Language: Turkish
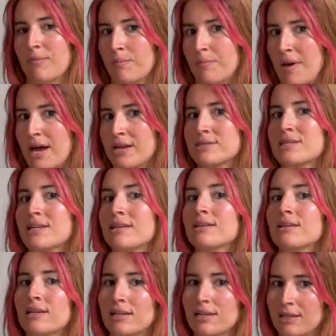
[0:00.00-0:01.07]
ben
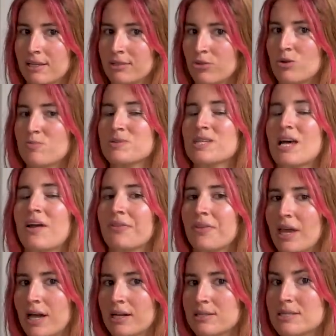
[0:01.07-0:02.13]
seninle ilgileniyorum sen
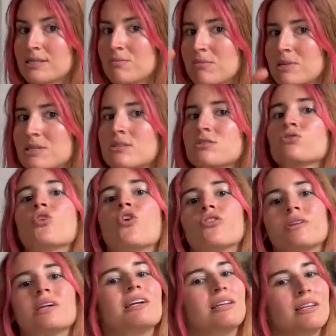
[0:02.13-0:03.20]
değerlisin mesajını
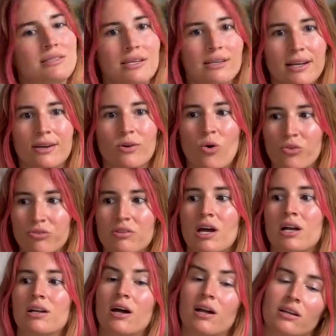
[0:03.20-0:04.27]
onlara ileterek
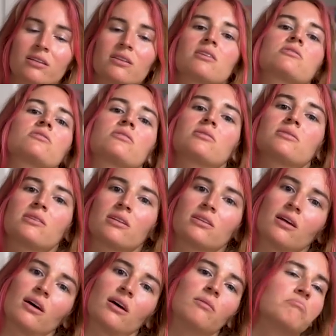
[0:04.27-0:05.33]
onlarla arkadaşlığınızı ya
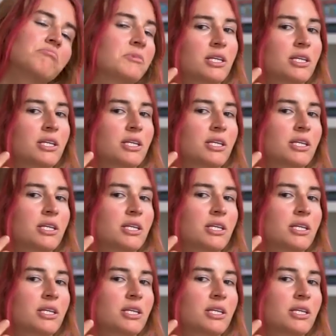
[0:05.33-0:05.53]
da